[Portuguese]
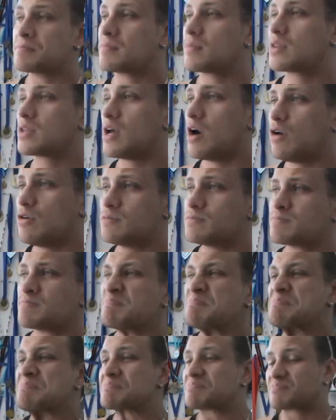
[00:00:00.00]
Então,
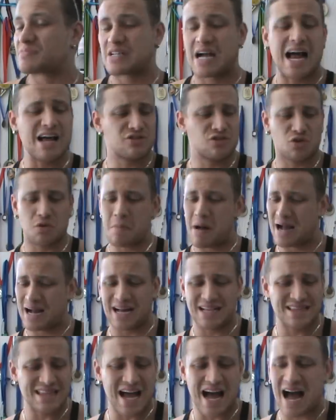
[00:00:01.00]
cara, tô com uma
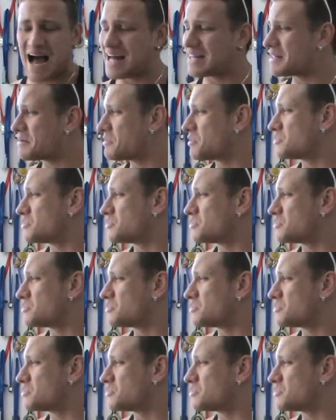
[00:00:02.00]
catarrada,